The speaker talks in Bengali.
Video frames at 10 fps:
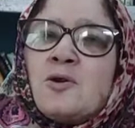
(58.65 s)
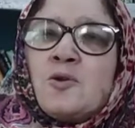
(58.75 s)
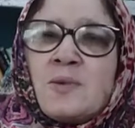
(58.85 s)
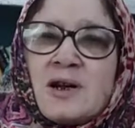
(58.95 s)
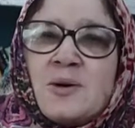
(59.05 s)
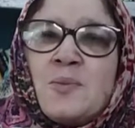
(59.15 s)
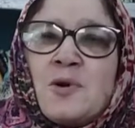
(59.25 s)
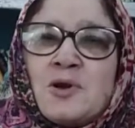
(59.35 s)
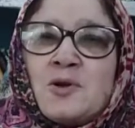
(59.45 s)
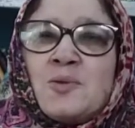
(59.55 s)
তোমরা কি
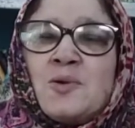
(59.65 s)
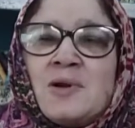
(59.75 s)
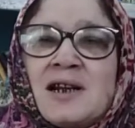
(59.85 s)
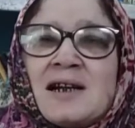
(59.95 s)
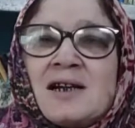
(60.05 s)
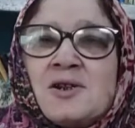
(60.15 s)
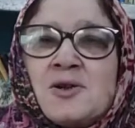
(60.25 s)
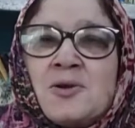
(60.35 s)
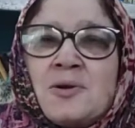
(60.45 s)
পদ্ম ফুল দেখেছ